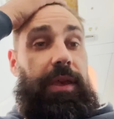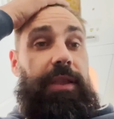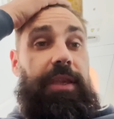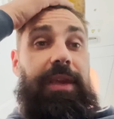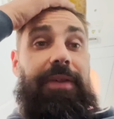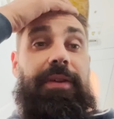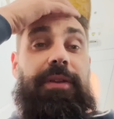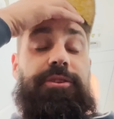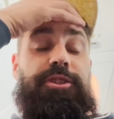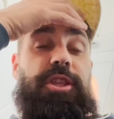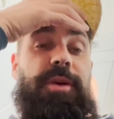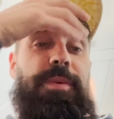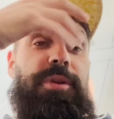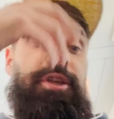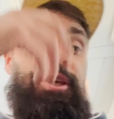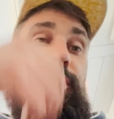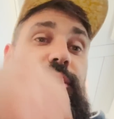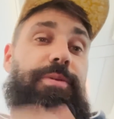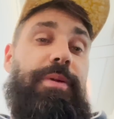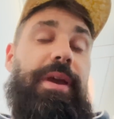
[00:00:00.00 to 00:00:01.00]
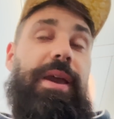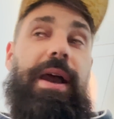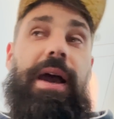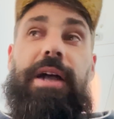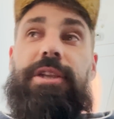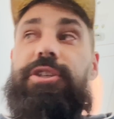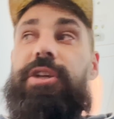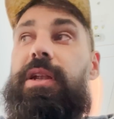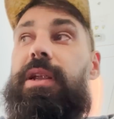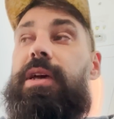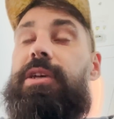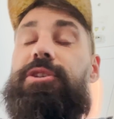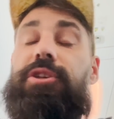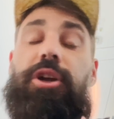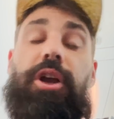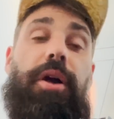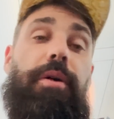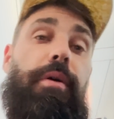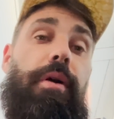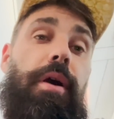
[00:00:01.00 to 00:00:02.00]
Nie wiem, czy to będzie słychać, ale jest
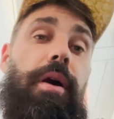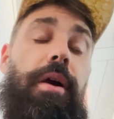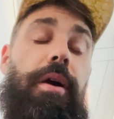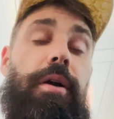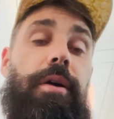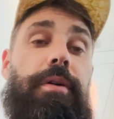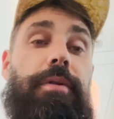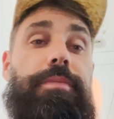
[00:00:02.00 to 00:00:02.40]
około